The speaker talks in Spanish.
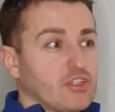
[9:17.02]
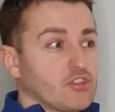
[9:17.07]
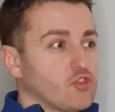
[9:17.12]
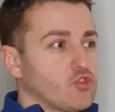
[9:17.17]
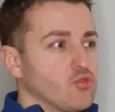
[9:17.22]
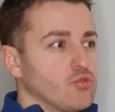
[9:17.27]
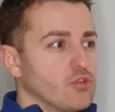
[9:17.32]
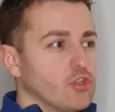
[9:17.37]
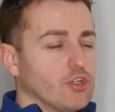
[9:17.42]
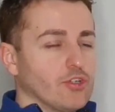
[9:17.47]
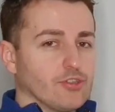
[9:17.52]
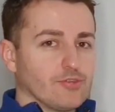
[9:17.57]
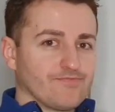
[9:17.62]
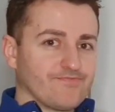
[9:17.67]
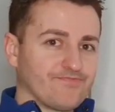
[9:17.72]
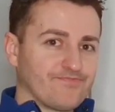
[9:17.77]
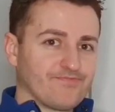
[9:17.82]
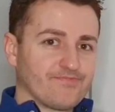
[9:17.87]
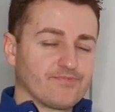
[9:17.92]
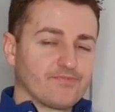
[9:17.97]

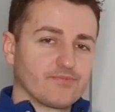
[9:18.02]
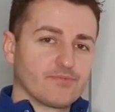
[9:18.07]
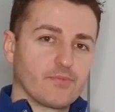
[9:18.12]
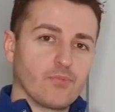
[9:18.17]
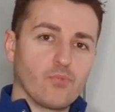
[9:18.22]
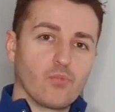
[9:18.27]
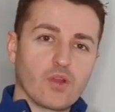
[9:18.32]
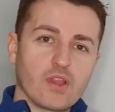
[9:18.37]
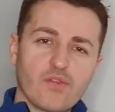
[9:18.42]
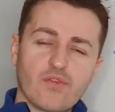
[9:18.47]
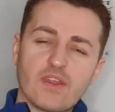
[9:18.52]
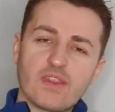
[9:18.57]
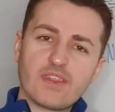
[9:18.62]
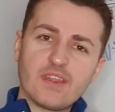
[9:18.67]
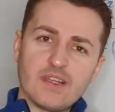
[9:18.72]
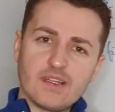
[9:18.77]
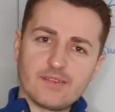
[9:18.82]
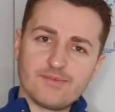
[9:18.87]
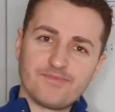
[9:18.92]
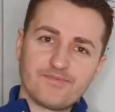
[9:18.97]
chungo, muy
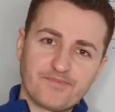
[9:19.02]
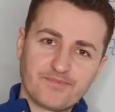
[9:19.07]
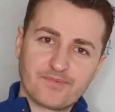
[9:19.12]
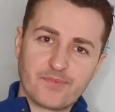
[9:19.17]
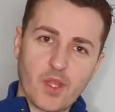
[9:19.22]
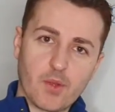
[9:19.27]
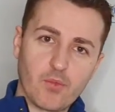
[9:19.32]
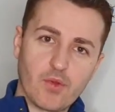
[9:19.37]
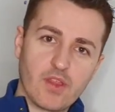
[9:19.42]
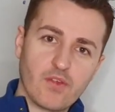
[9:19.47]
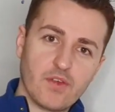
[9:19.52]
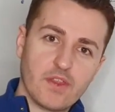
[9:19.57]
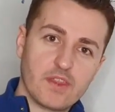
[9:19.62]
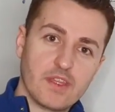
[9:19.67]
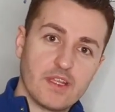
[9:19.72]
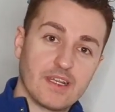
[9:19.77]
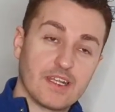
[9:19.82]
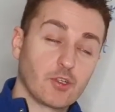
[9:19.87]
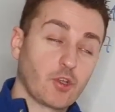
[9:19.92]
difícil, muy difícil.